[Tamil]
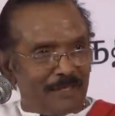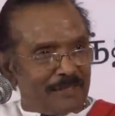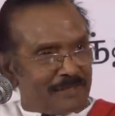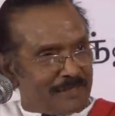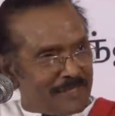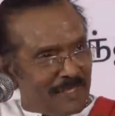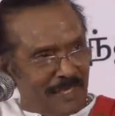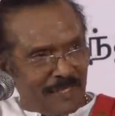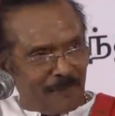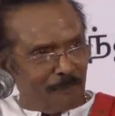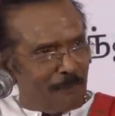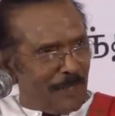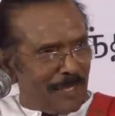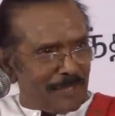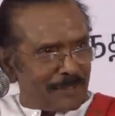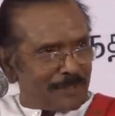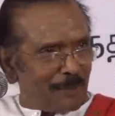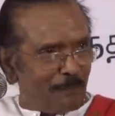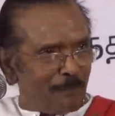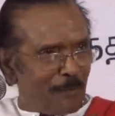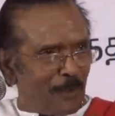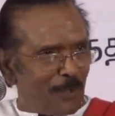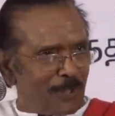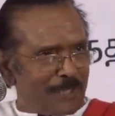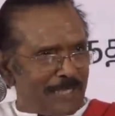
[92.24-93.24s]
சீட்
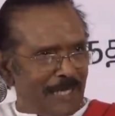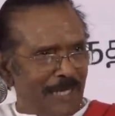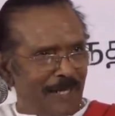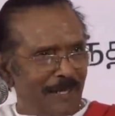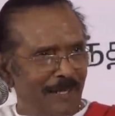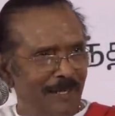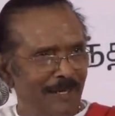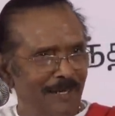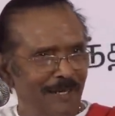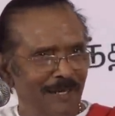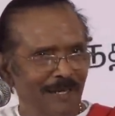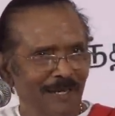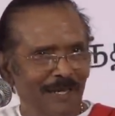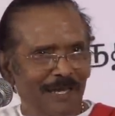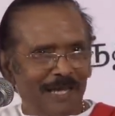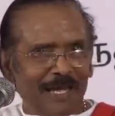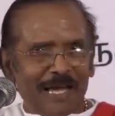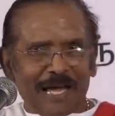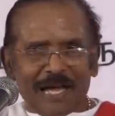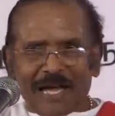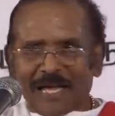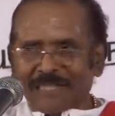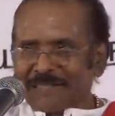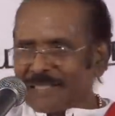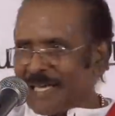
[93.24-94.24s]
பெல்ட்டை போட்டேன்
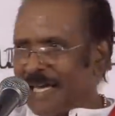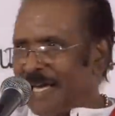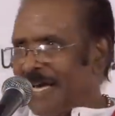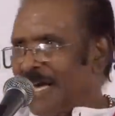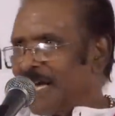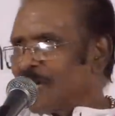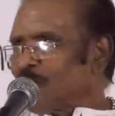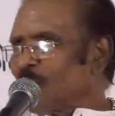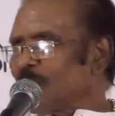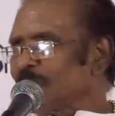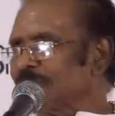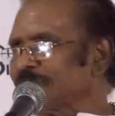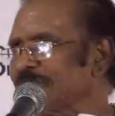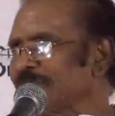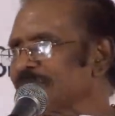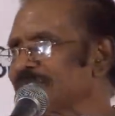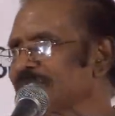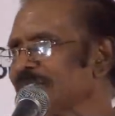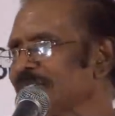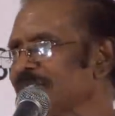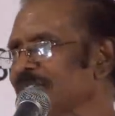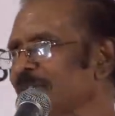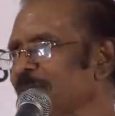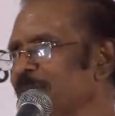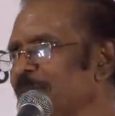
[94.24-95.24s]
அந்த ஏர்
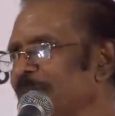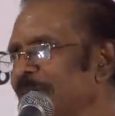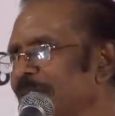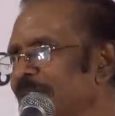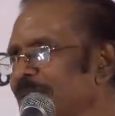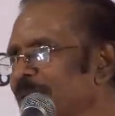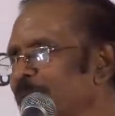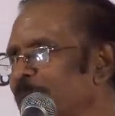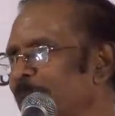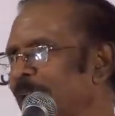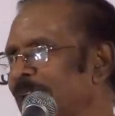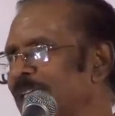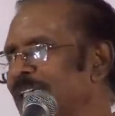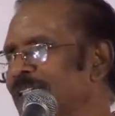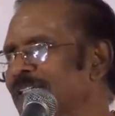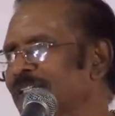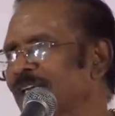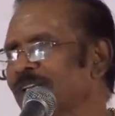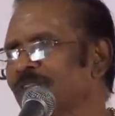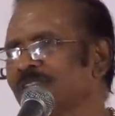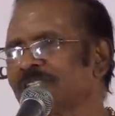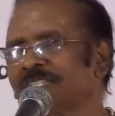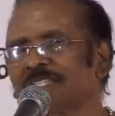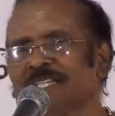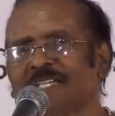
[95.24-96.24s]
ஹோஸ்டஸ் அந்த பெண்ணு
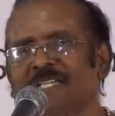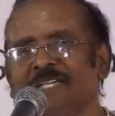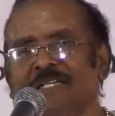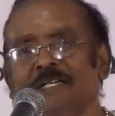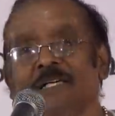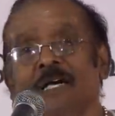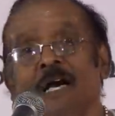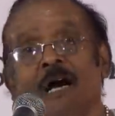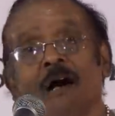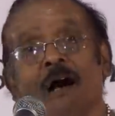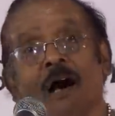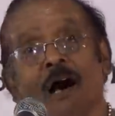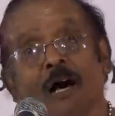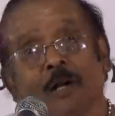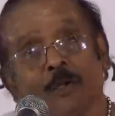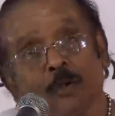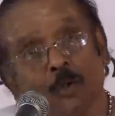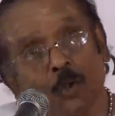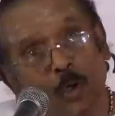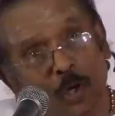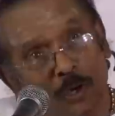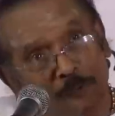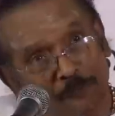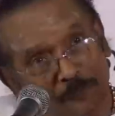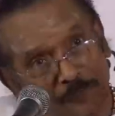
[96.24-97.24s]
பக்கத்தில் வந்து நின்று ஆர்
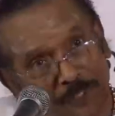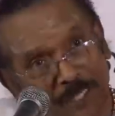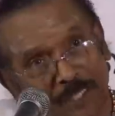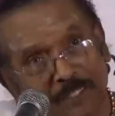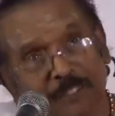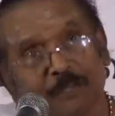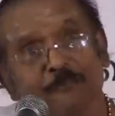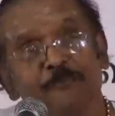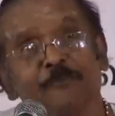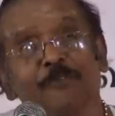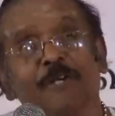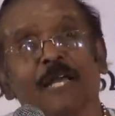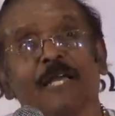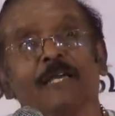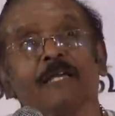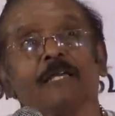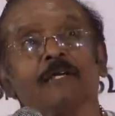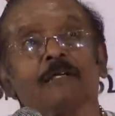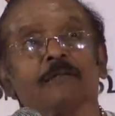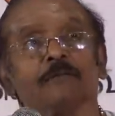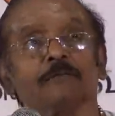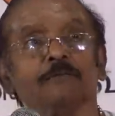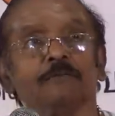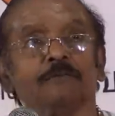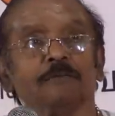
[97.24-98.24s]
யூ அஃப்ரைட் ஆஃப்
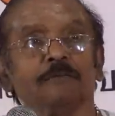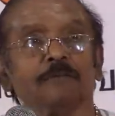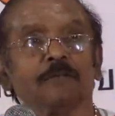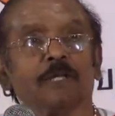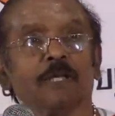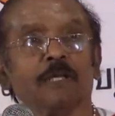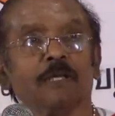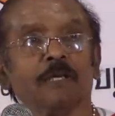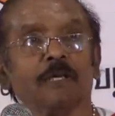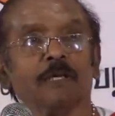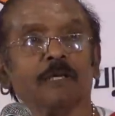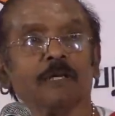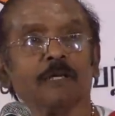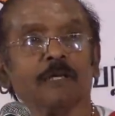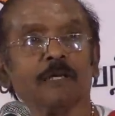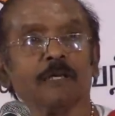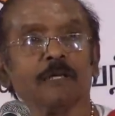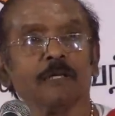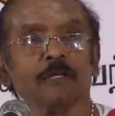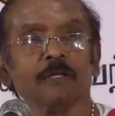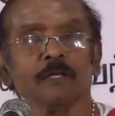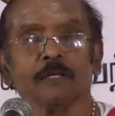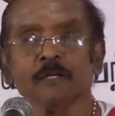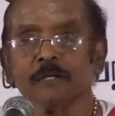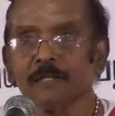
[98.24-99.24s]
ஃப்ளையிங்
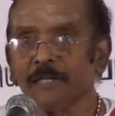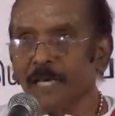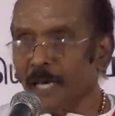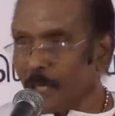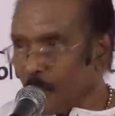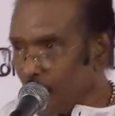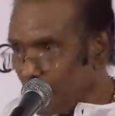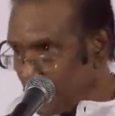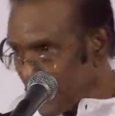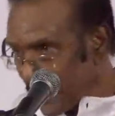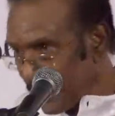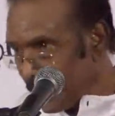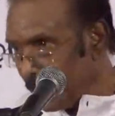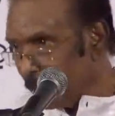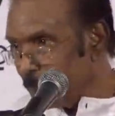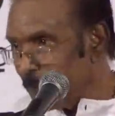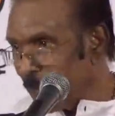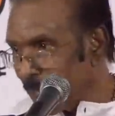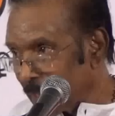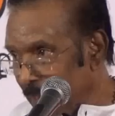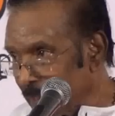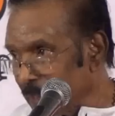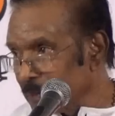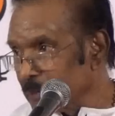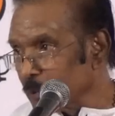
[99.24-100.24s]
ஏரோப்ளைனில்
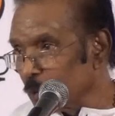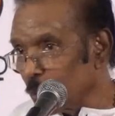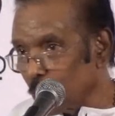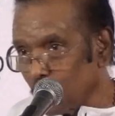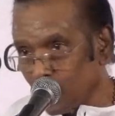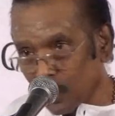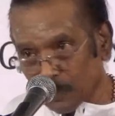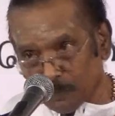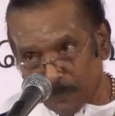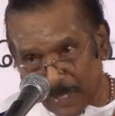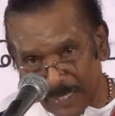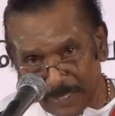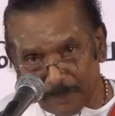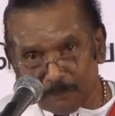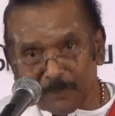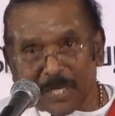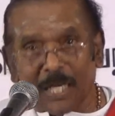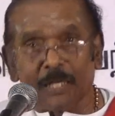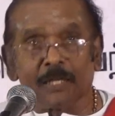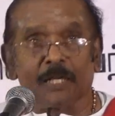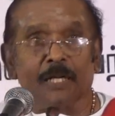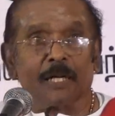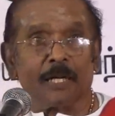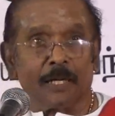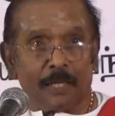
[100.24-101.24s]
பறக்கிறதுக்கு உங்களுக்கு
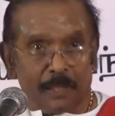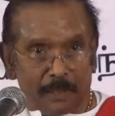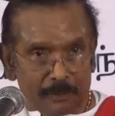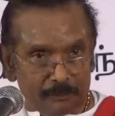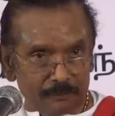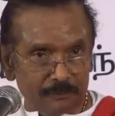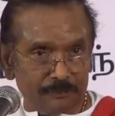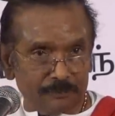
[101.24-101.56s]
பயமாக இருக்கான்னு